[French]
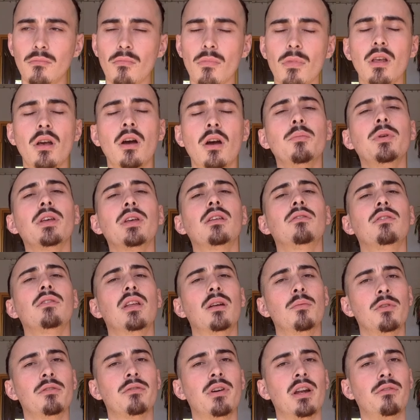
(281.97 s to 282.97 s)
Alors bien
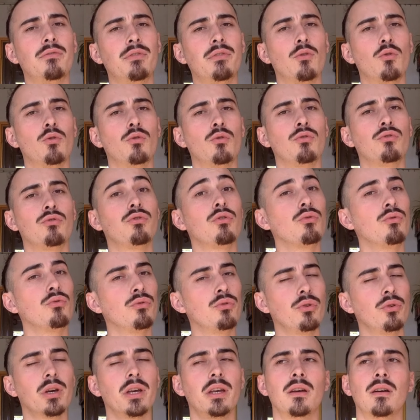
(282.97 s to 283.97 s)
évidemment, il va le faire au second
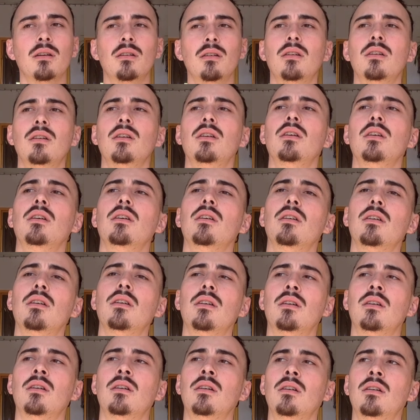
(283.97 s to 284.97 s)
degré, hein,
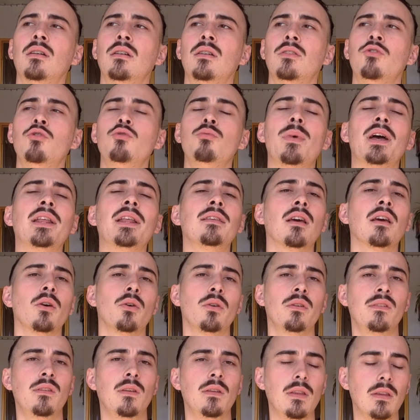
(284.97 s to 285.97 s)
euh,
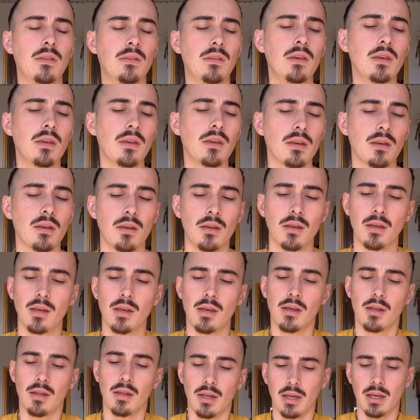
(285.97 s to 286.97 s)
manière zététique.
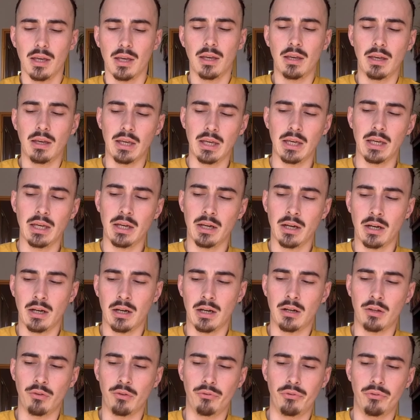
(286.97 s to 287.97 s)
Et
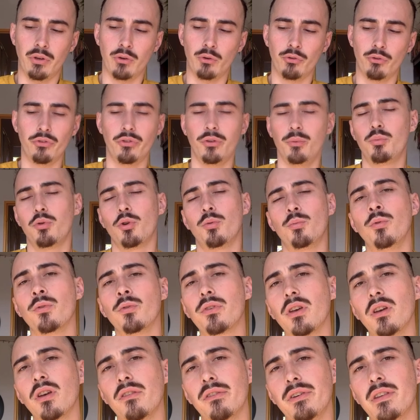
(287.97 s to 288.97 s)
euh, c'est aussi pour
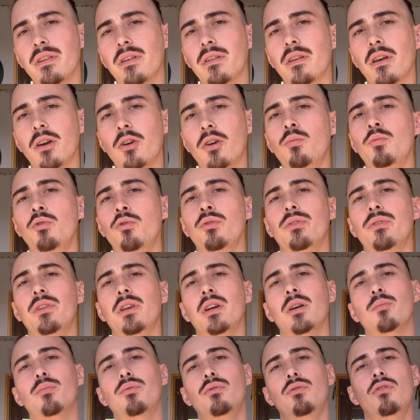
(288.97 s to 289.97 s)
montrer en fait à sa communauté
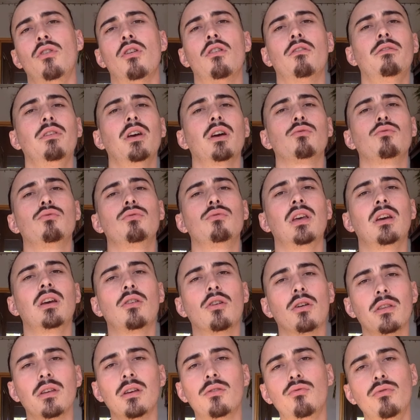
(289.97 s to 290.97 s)
un peu l'envers du
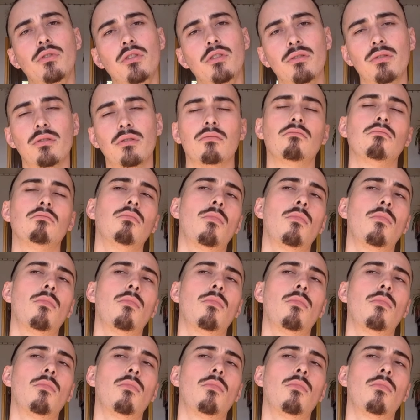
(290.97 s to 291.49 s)
décor des coulisses.